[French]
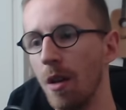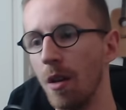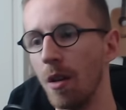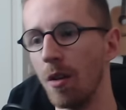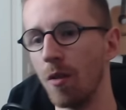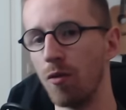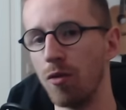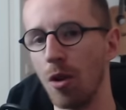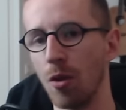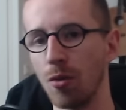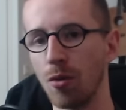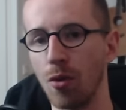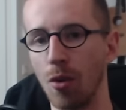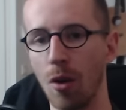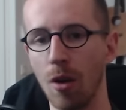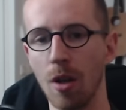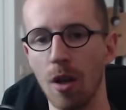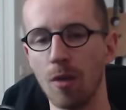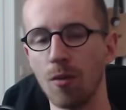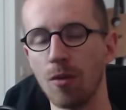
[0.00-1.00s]
Foire du
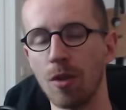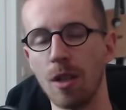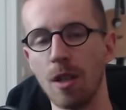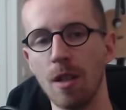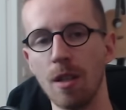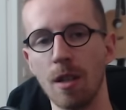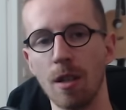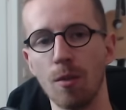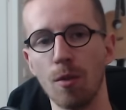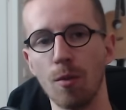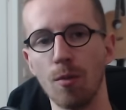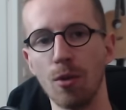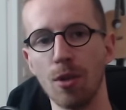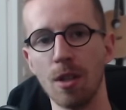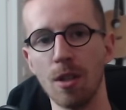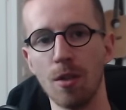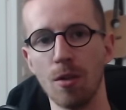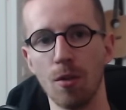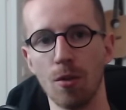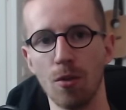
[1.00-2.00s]
Troll, hein, qui est cette
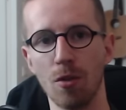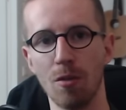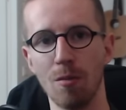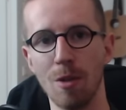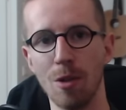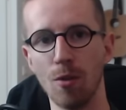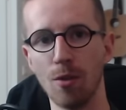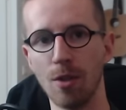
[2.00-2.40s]
petite zone au milieu de